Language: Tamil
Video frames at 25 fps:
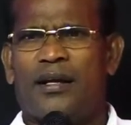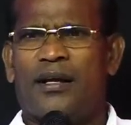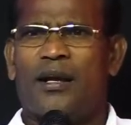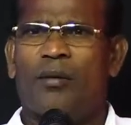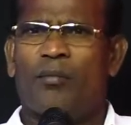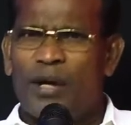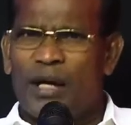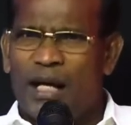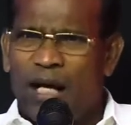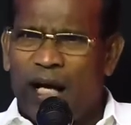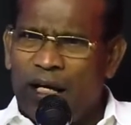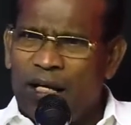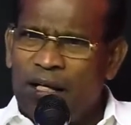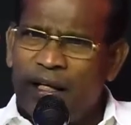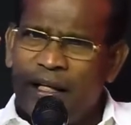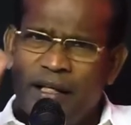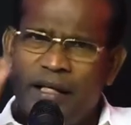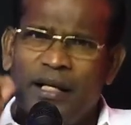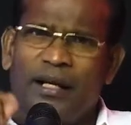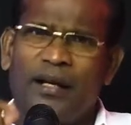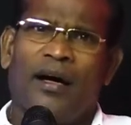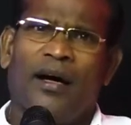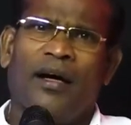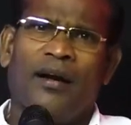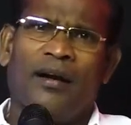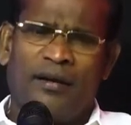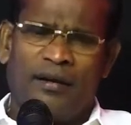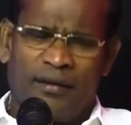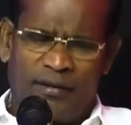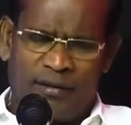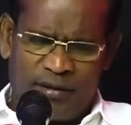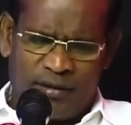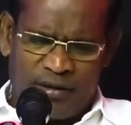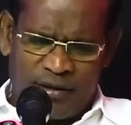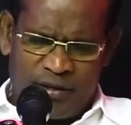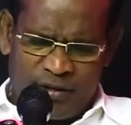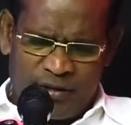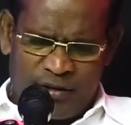நம்மை கண்டிக்கிறார்
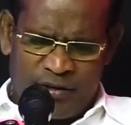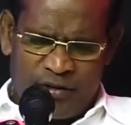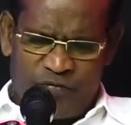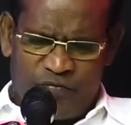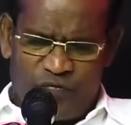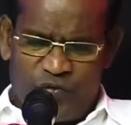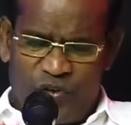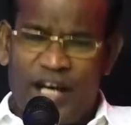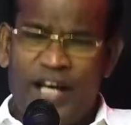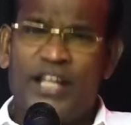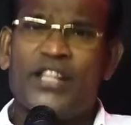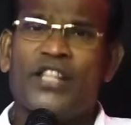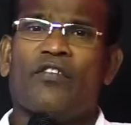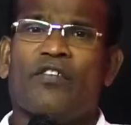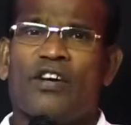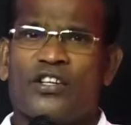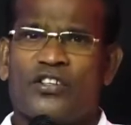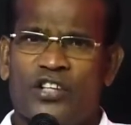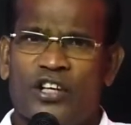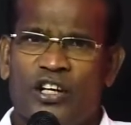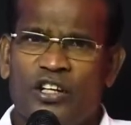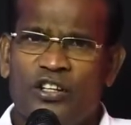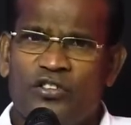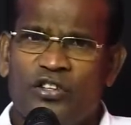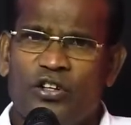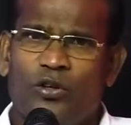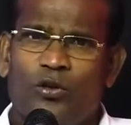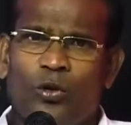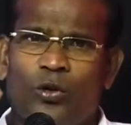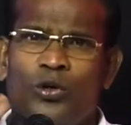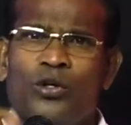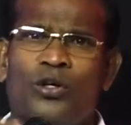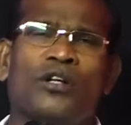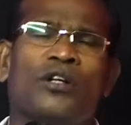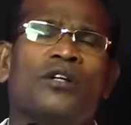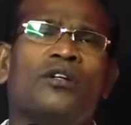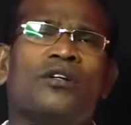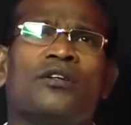வேத வசனத்தை
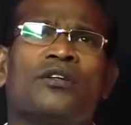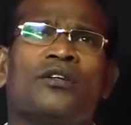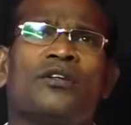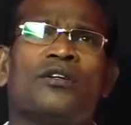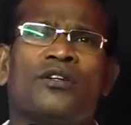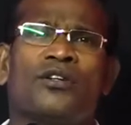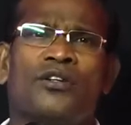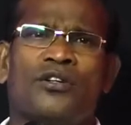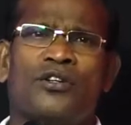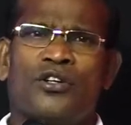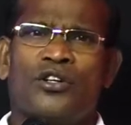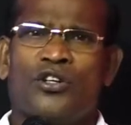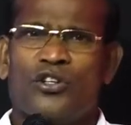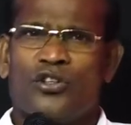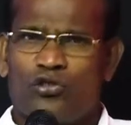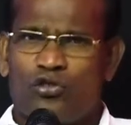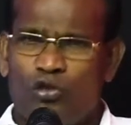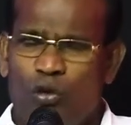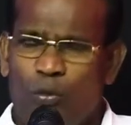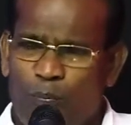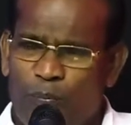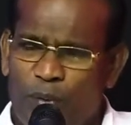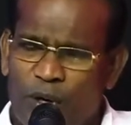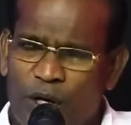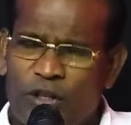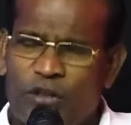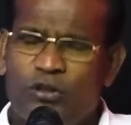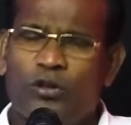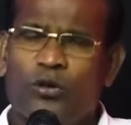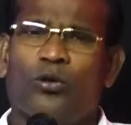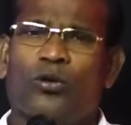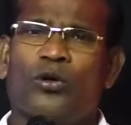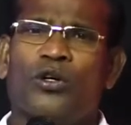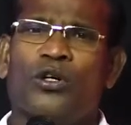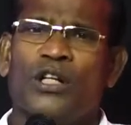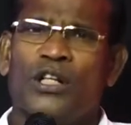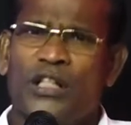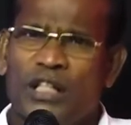கொண்டு சொப்பனத்தை
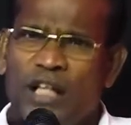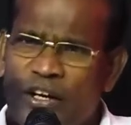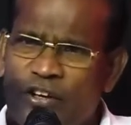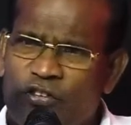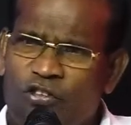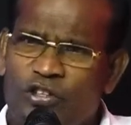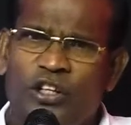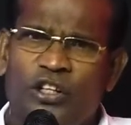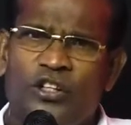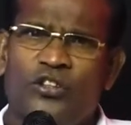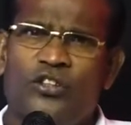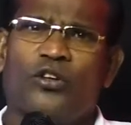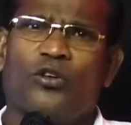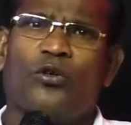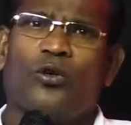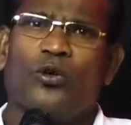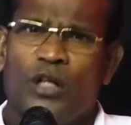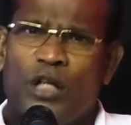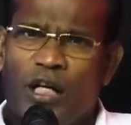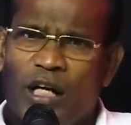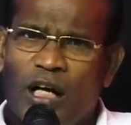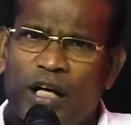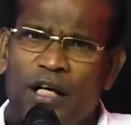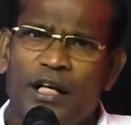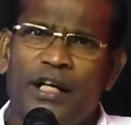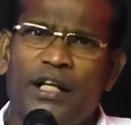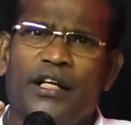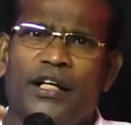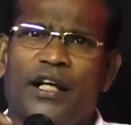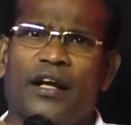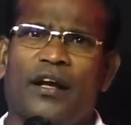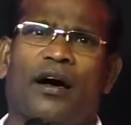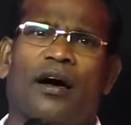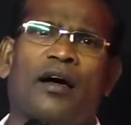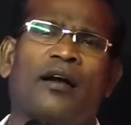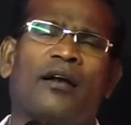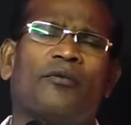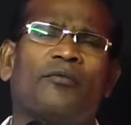கொண்டு தரிசனத்தை கொண்டு
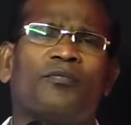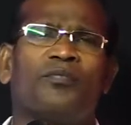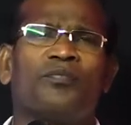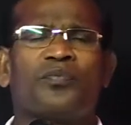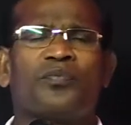கண்டிக்கிறார்